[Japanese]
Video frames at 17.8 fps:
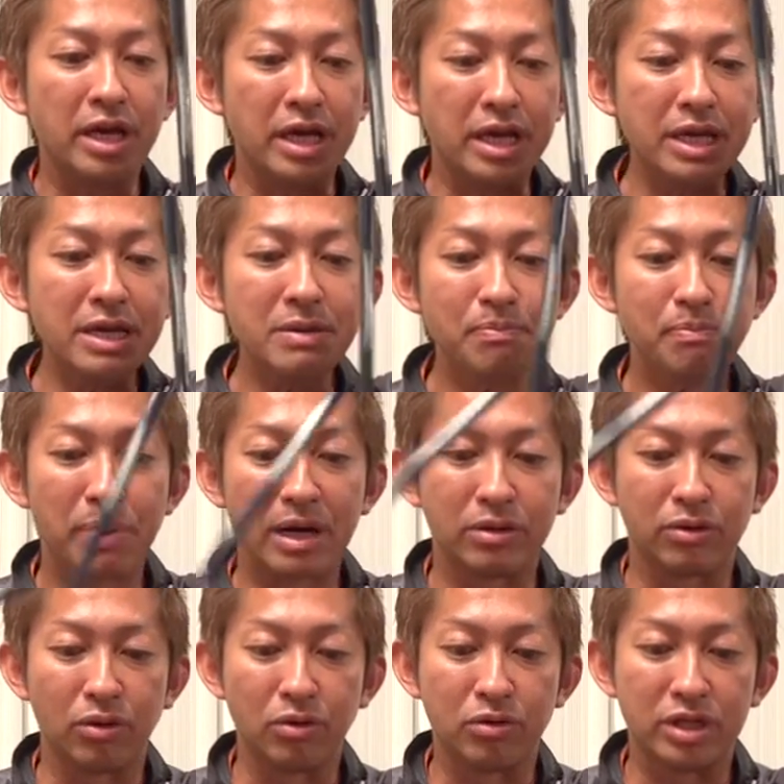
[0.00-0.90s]
うん、
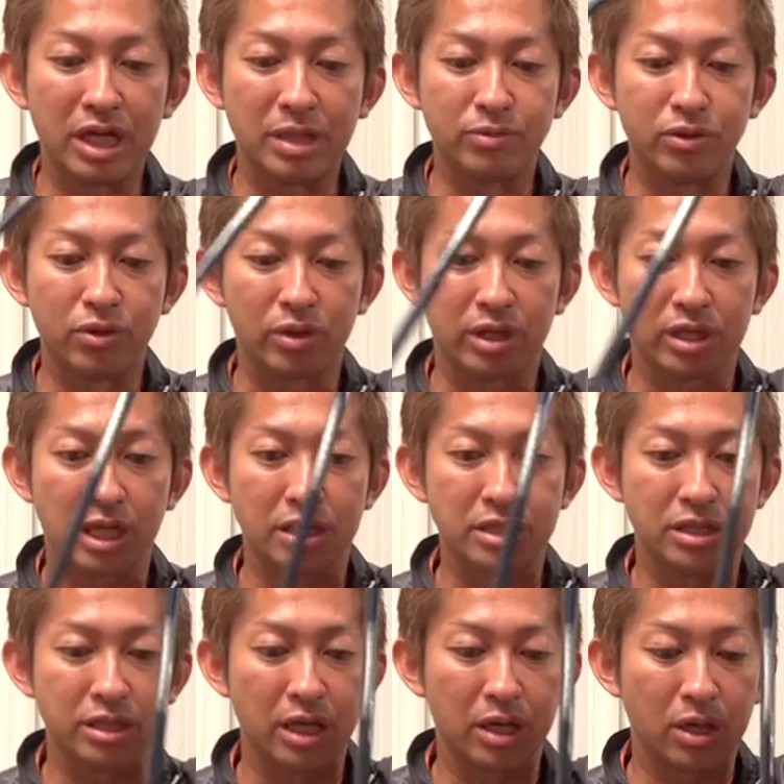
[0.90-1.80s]
インパクトのクラブの
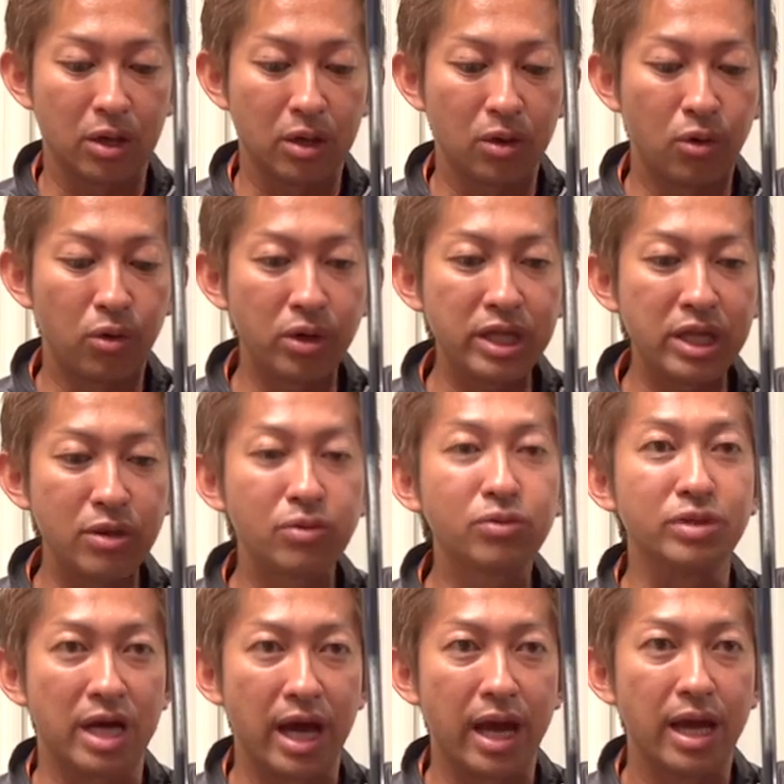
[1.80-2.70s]
形ってこれでよ
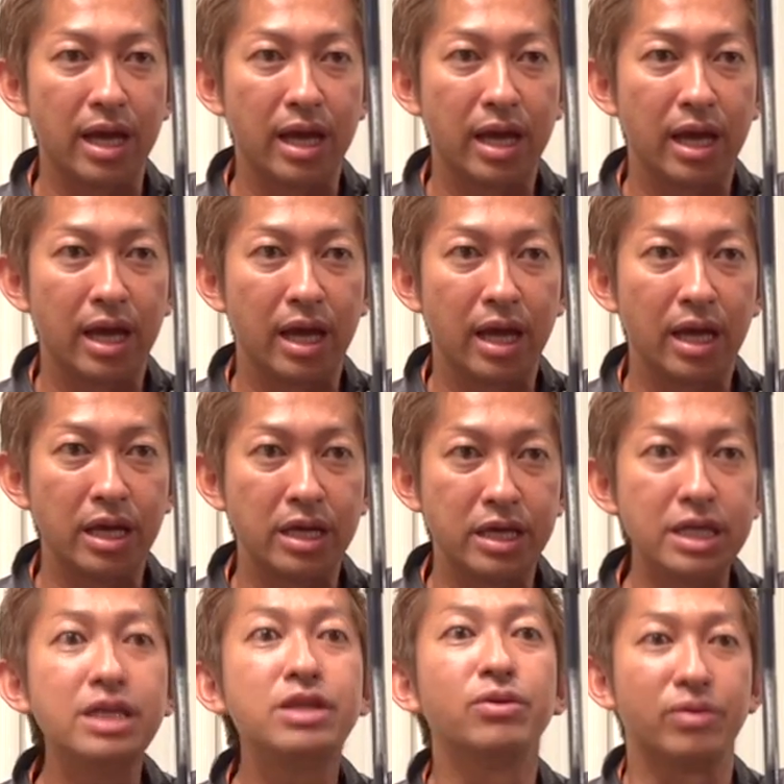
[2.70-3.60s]
くない
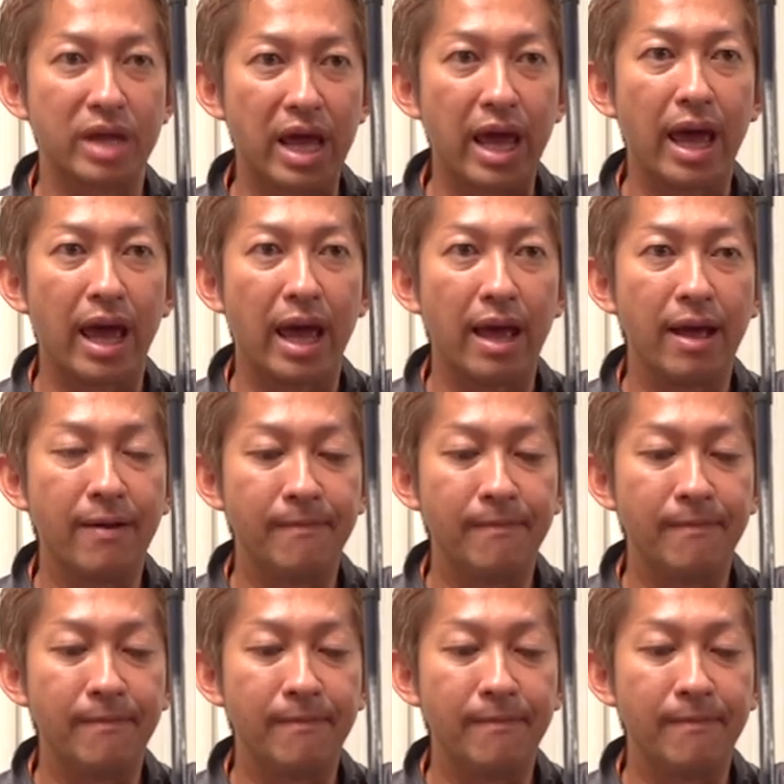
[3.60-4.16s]
いいよね、うん、